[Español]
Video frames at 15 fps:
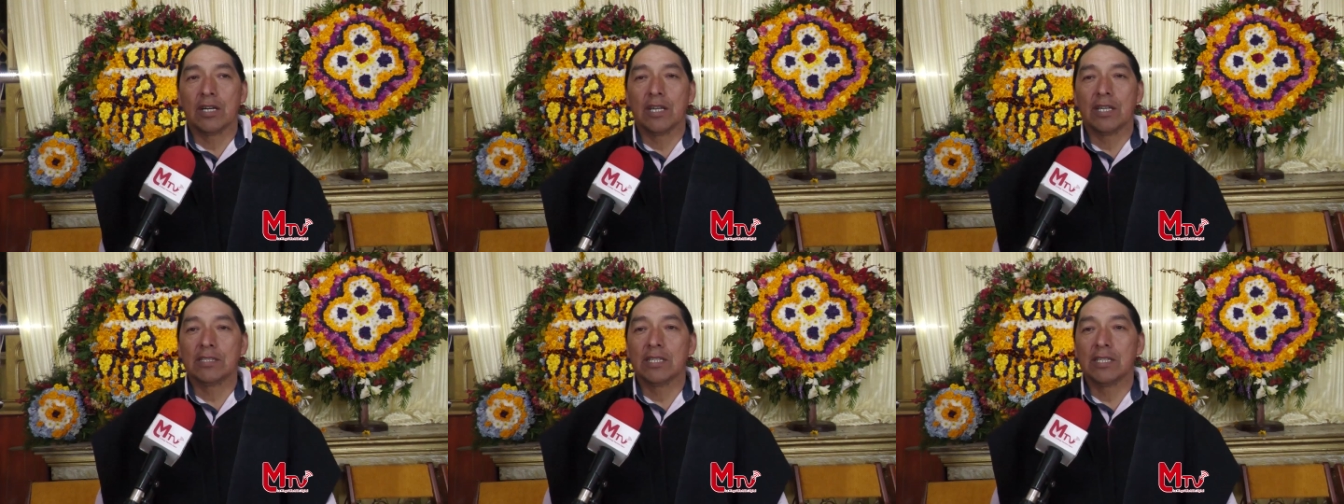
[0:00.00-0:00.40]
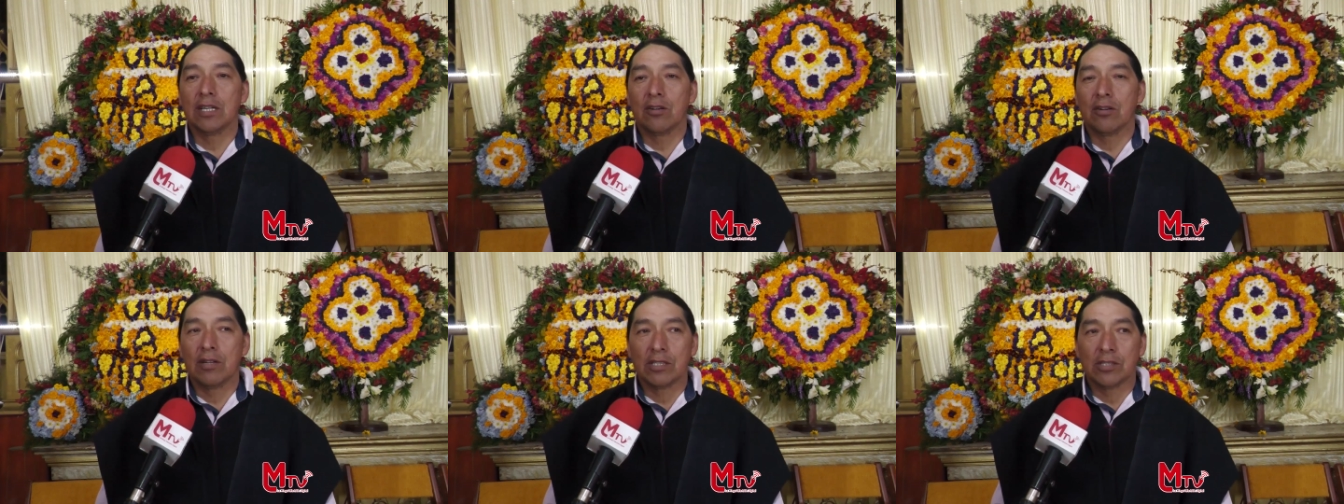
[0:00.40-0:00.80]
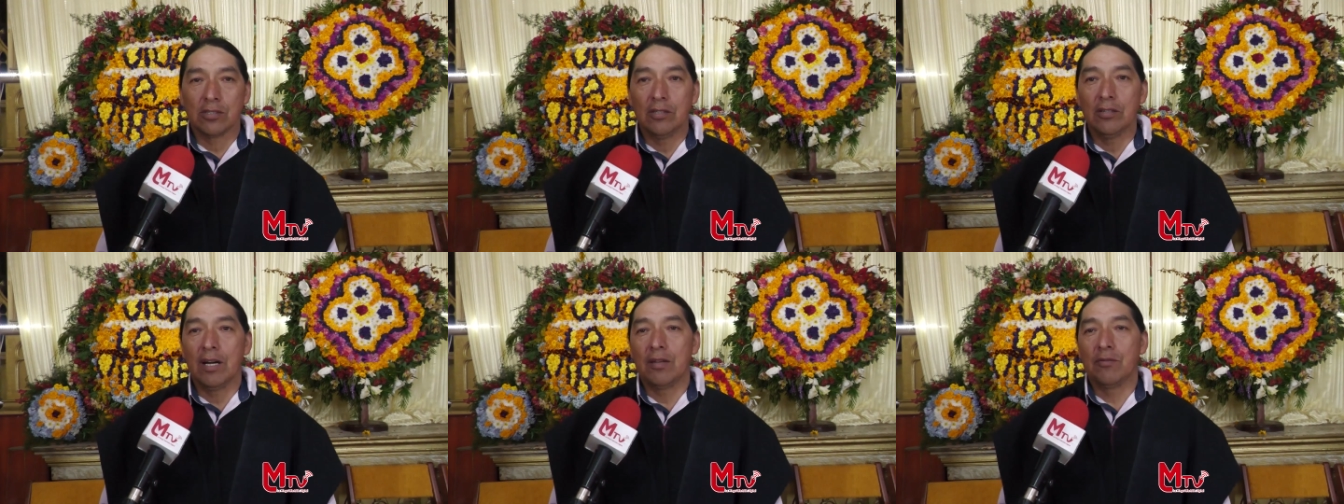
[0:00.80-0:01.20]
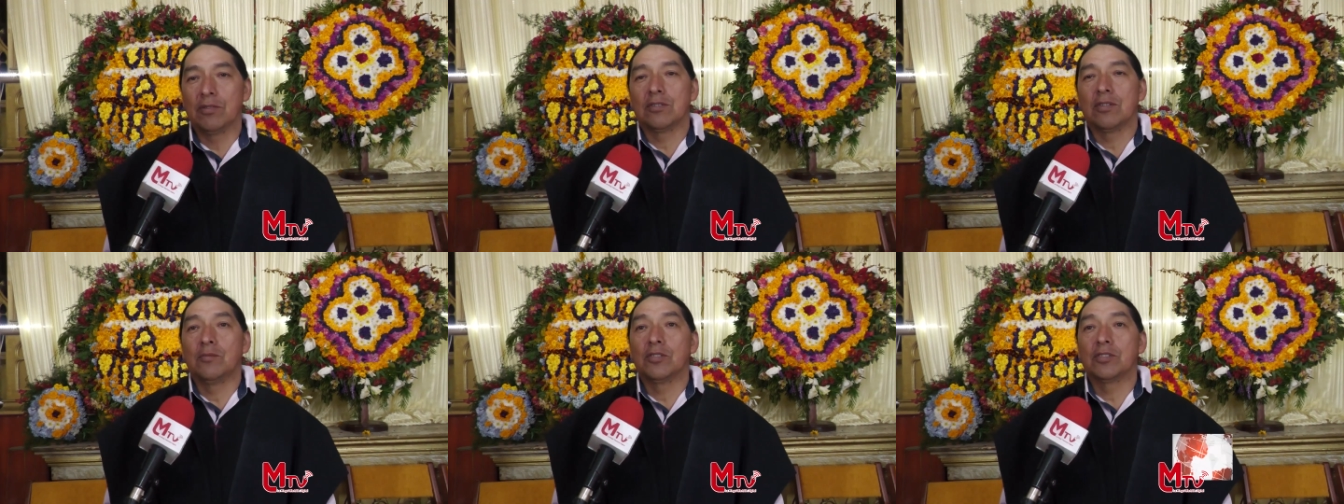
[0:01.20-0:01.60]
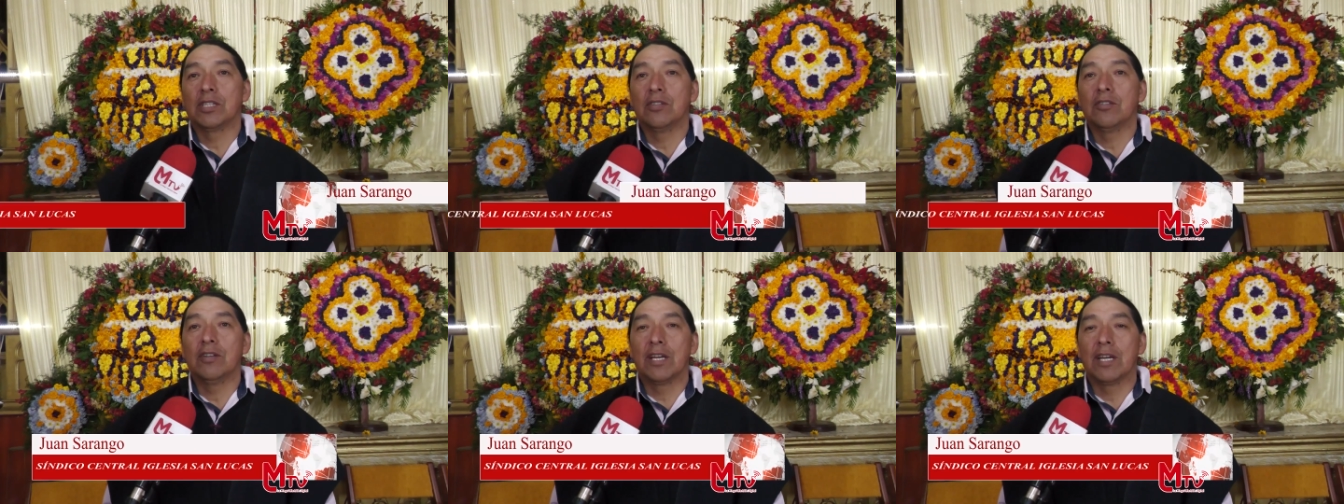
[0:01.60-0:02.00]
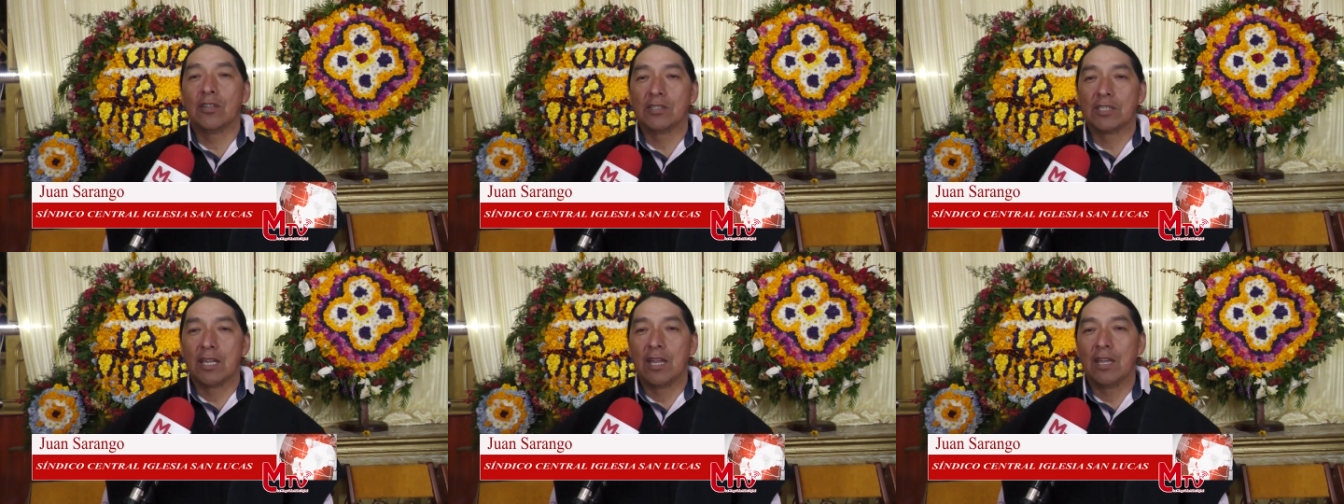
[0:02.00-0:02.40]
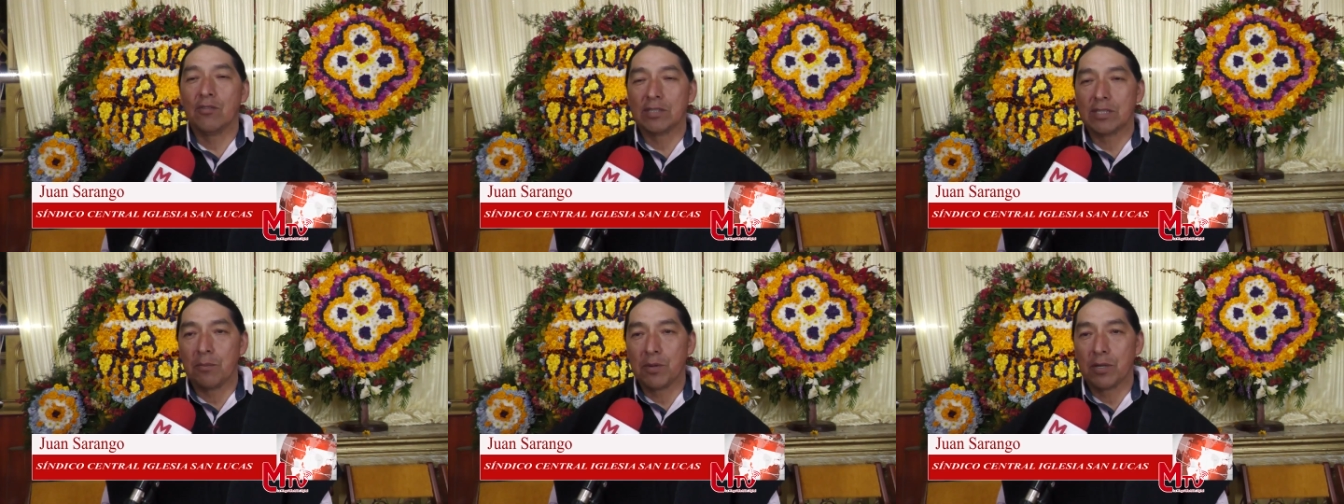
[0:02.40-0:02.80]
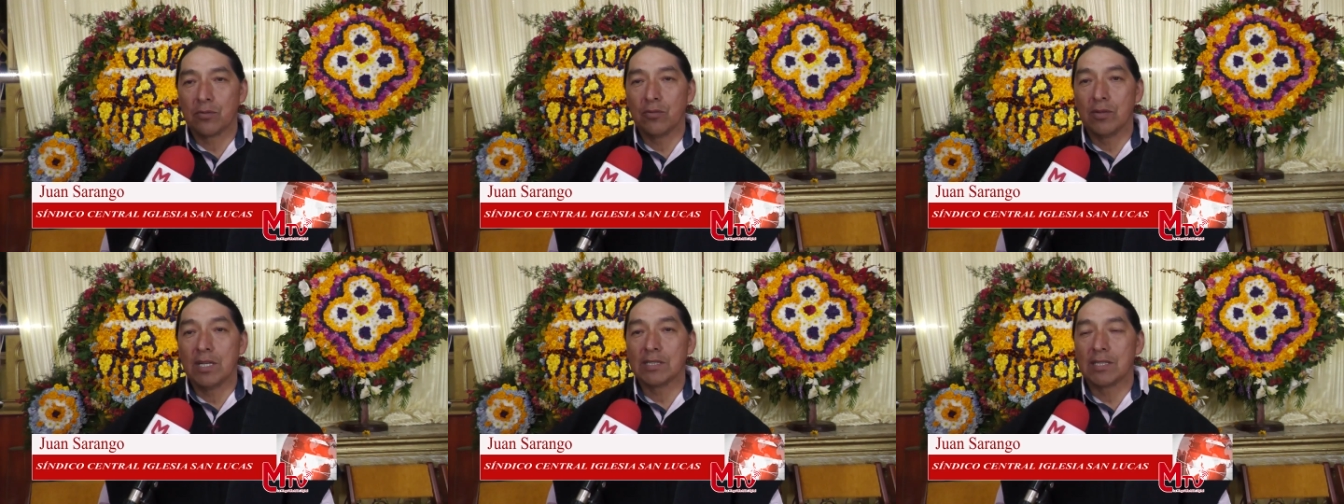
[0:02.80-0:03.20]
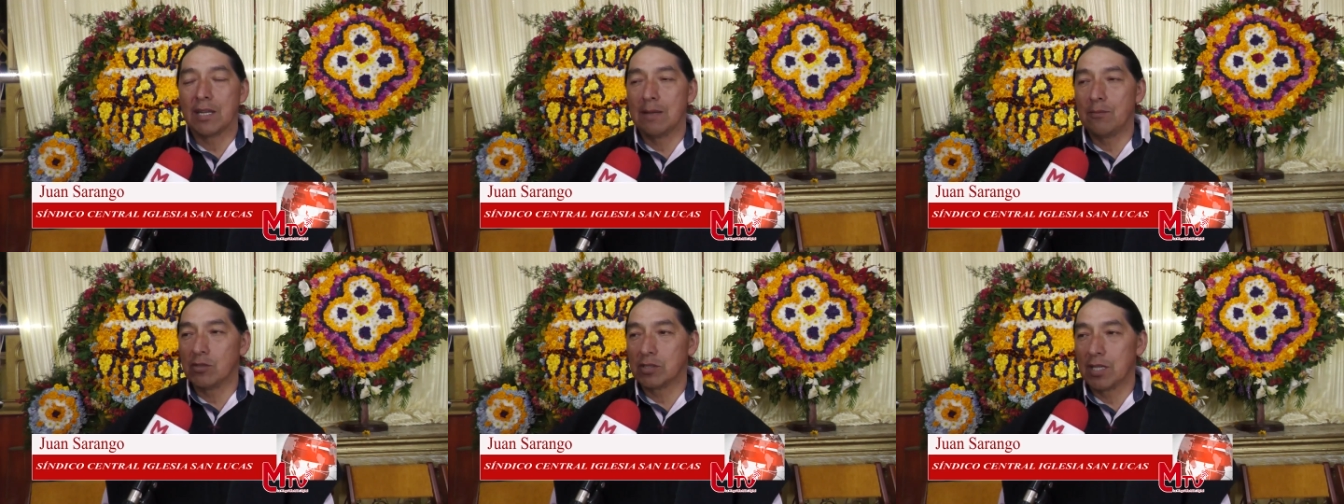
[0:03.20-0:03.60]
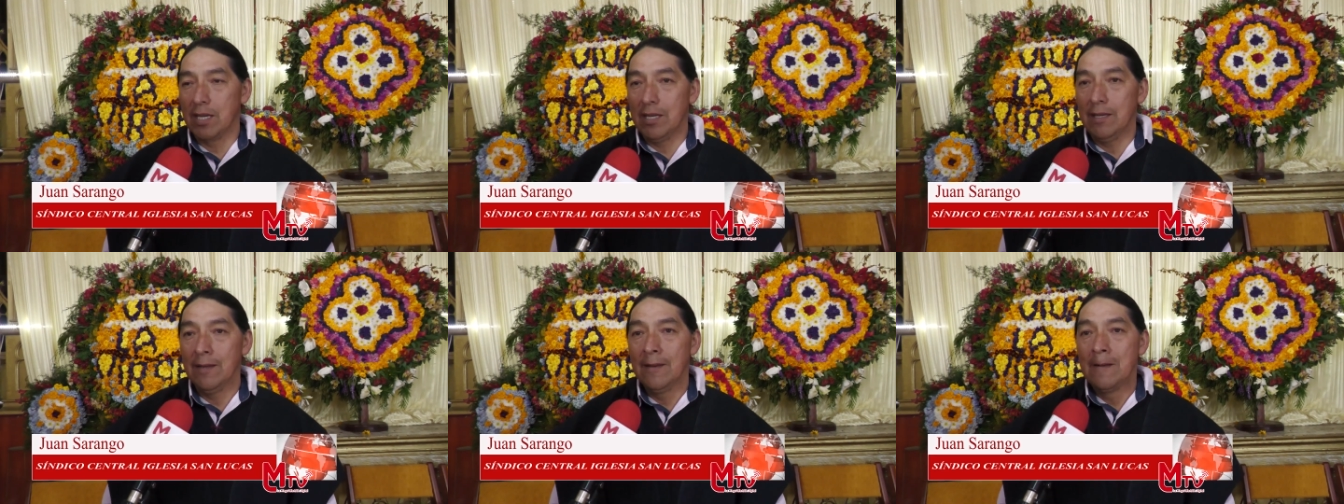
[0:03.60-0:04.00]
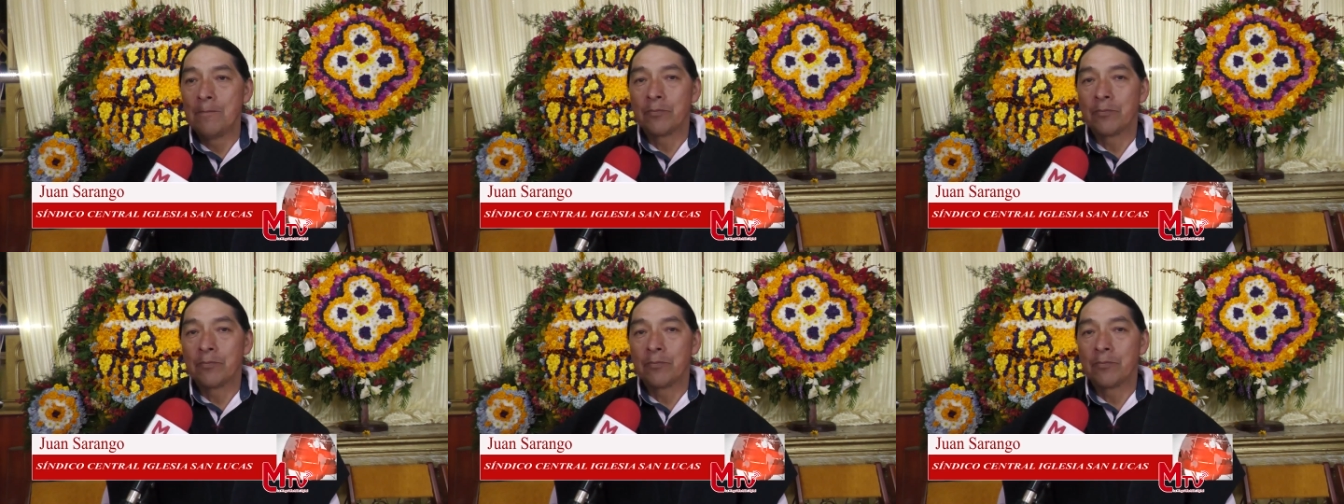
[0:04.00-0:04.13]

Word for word: agradecer de corazón a nuestro Monseñor que nos está dando esa apertura, estaremos ahí.